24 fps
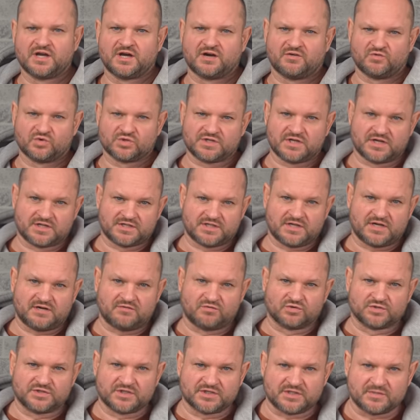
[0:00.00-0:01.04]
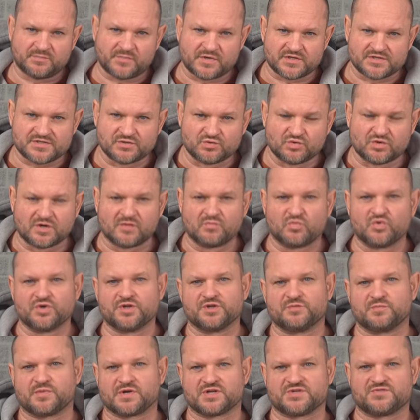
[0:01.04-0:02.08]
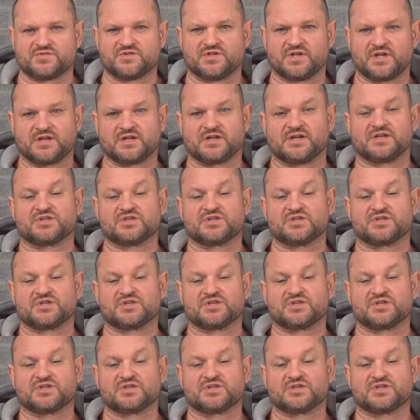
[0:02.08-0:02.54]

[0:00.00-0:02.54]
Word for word: вот когда вот эта процедура будет произведена,